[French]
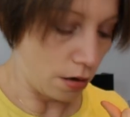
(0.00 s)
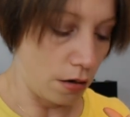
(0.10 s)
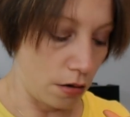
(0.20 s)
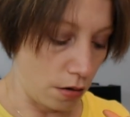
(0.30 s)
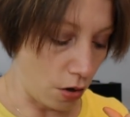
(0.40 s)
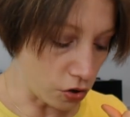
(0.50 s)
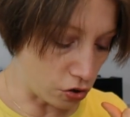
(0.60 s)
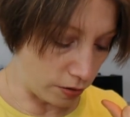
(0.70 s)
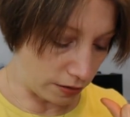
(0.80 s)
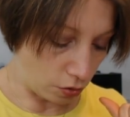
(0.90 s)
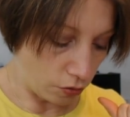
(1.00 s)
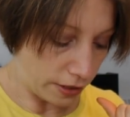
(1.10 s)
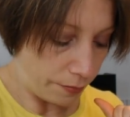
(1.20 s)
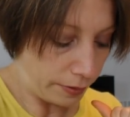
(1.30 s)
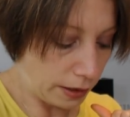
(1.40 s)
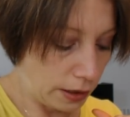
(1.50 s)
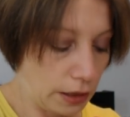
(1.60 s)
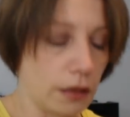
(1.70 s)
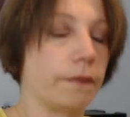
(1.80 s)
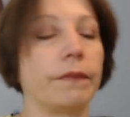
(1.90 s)
Euh, ensuite, on a
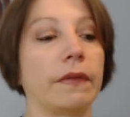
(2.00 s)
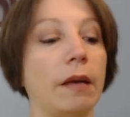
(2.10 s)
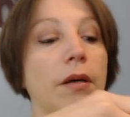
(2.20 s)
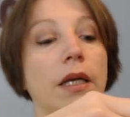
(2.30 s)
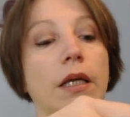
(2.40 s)
pris des